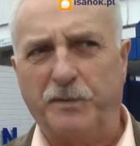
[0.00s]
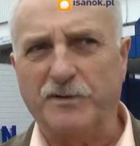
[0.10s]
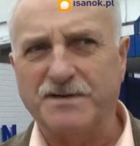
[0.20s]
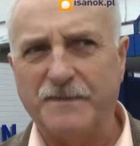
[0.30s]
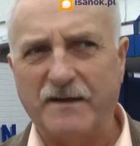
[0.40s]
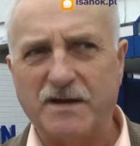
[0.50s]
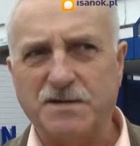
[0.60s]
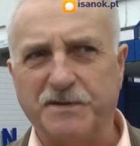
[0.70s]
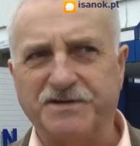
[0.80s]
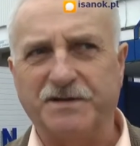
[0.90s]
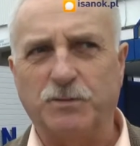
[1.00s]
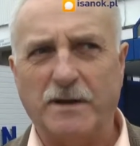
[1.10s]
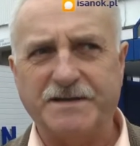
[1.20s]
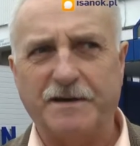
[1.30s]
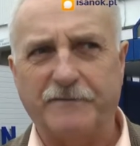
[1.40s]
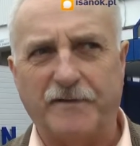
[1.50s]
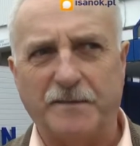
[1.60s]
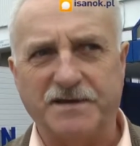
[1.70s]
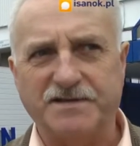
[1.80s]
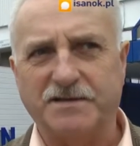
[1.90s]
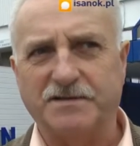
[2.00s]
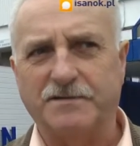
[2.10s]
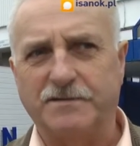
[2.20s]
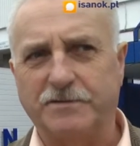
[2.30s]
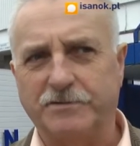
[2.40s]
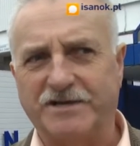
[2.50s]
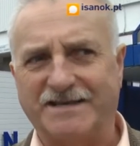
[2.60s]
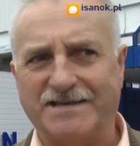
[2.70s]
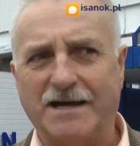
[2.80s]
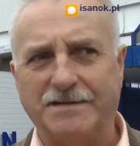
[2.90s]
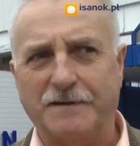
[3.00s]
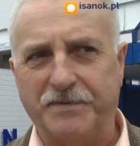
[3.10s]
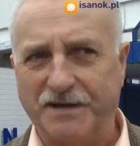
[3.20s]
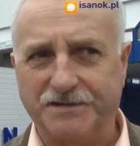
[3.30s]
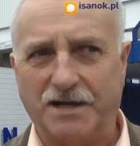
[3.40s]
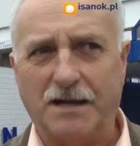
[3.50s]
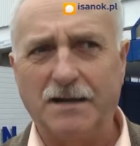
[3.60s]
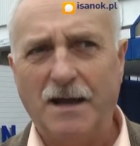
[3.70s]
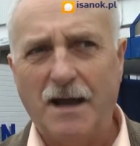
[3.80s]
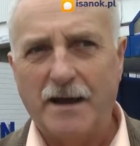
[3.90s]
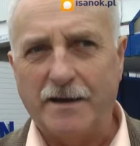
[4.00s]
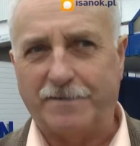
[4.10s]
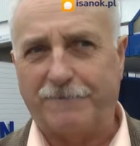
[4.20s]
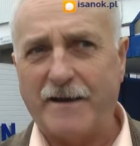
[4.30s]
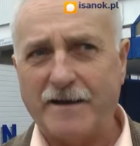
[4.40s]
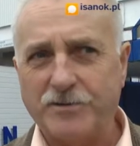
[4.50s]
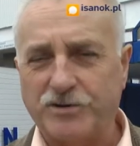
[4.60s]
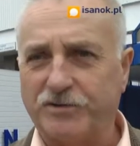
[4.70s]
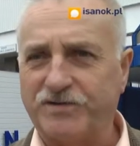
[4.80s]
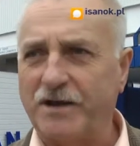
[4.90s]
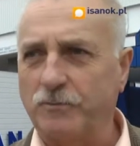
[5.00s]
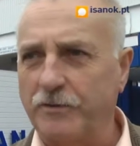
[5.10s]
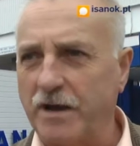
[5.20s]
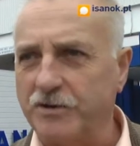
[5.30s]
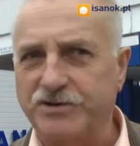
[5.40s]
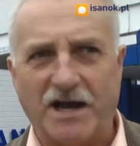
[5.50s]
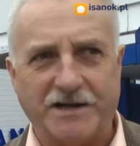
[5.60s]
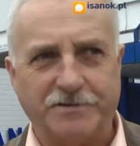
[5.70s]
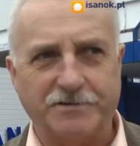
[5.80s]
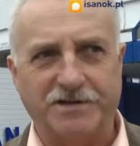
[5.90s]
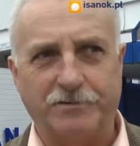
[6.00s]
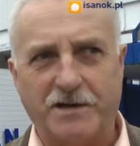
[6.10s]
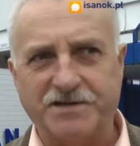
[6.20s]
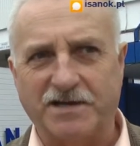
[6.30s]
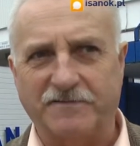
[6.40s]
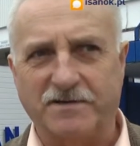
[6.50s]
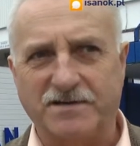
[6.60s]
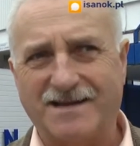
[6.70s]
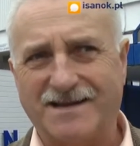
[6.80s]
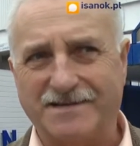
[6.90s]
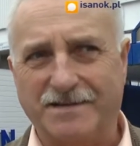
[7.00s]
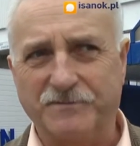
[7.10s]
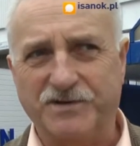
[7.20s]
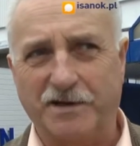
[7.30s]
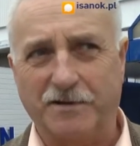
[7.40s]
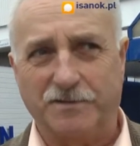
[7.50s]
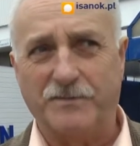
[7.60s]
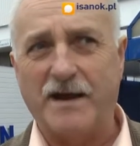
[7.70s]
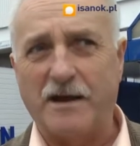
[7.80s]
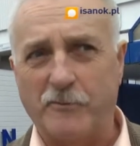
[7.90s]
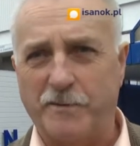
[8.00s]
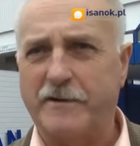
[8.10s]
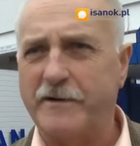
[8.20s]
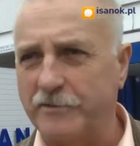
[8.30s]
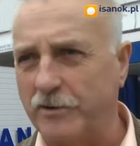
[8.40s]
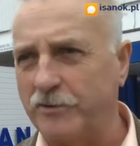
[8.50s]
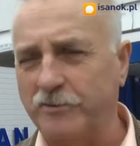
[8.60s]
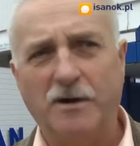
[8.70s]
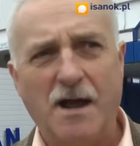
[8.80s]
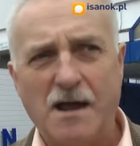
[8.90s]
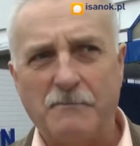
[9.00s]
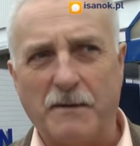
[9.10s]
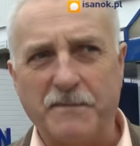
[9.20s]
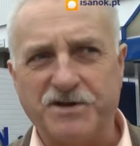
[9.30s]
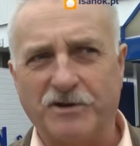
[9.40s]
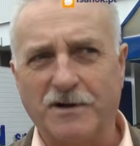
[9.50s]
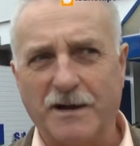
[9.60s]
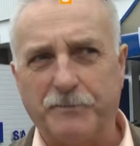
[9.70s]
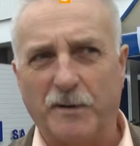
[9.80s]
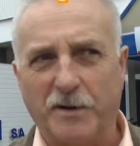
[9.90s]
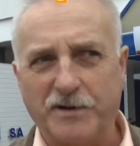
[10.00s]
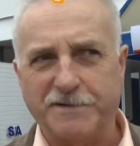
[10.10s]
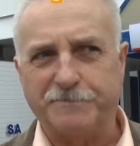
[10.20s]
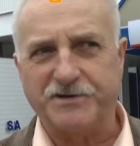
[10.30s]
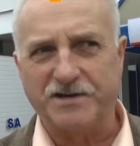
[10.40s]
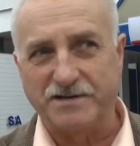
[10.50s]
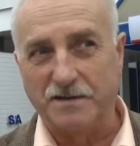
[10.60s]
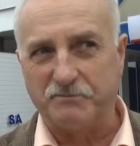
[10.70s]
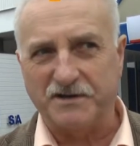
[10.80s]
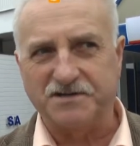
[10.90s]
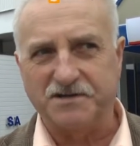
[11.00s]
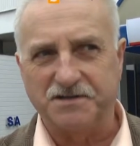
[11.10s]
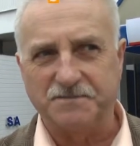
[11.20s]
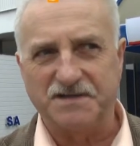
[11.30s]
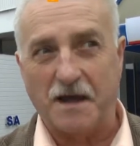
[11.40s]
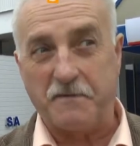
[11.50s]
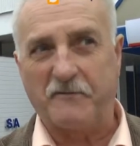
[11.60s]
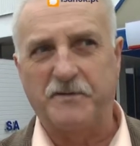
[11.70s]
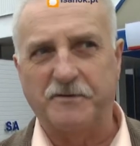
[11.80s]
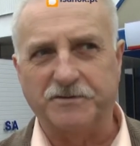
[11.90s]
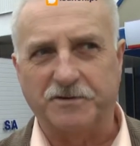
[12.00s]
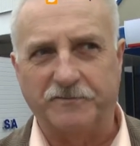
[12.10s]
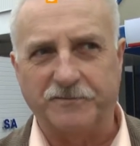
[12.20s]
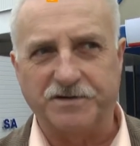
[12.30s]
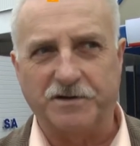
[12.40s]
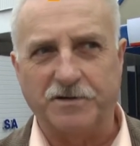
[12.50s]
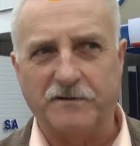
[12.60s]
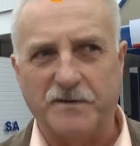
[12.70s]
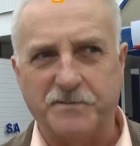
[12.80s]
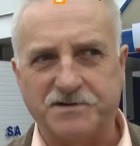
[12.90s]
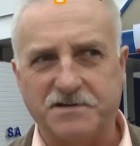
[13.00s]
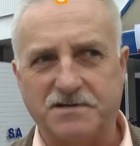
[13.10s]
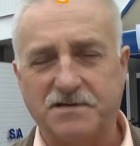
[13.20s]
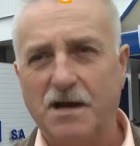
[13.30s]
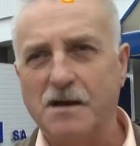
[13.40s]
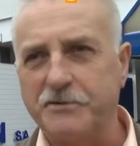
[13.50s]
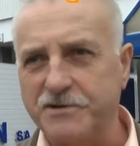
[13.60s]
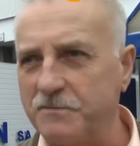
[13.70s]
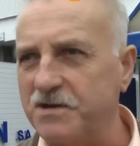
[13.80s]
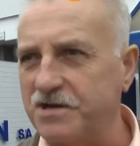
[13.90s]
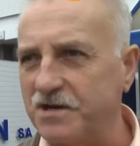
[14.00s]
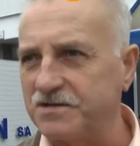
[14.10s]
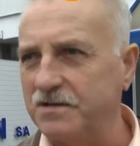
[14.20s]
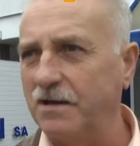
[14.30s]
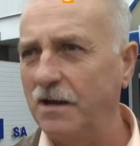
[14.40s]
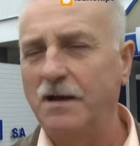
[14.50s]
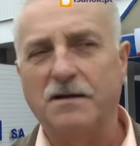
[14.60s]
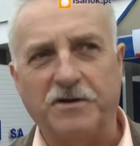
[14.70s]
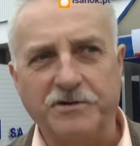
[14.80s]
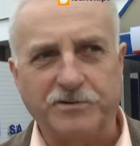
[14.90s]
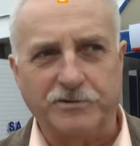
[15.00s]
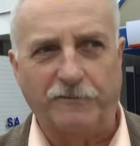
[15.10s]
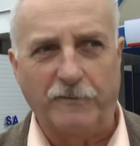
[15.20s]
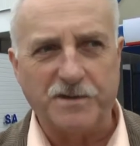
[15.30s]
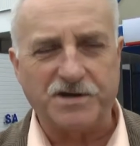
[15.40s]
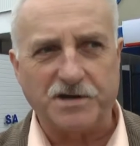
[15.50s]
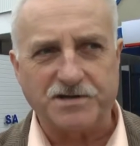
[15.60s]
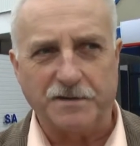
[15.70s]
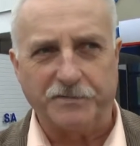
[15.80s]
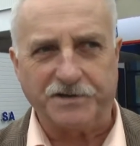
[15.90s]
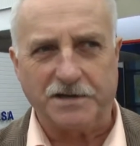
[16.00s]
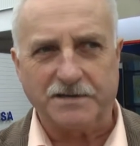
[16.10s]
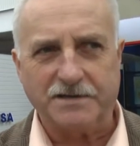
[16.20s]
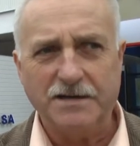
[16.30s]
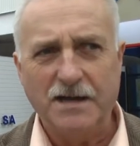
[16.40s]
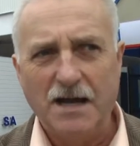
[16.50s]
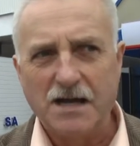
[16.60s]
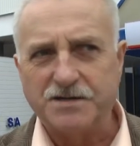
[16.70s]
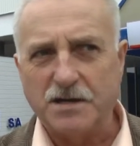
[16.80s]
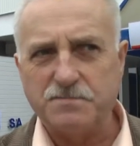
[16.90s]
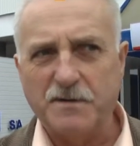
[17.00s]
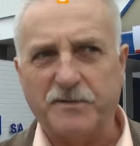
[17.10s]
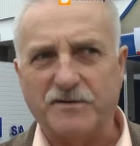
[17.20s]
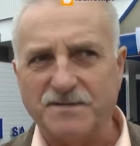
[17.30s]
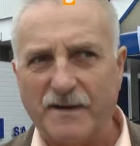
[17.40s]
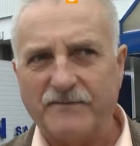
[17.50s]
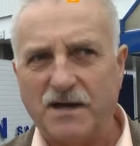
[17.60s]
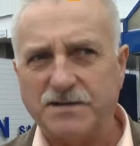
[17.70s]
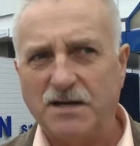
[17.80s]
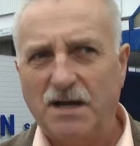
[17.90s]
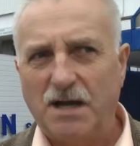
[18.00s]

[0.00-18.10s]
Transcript: porozmawiać, bo sytuacja w fabryce już jest tak napięta i trwa już od tak długiego czasu. Sytuacja związana z tym, że od maja ubiegłego roku mamy ciągle pobory z poślizgiem płaconym. Najpierw były to dwutygodniowe poślizgi, później miesięczne, na końcu już dwumiesięczne poślizgi. Chcieliśmy porozmawiać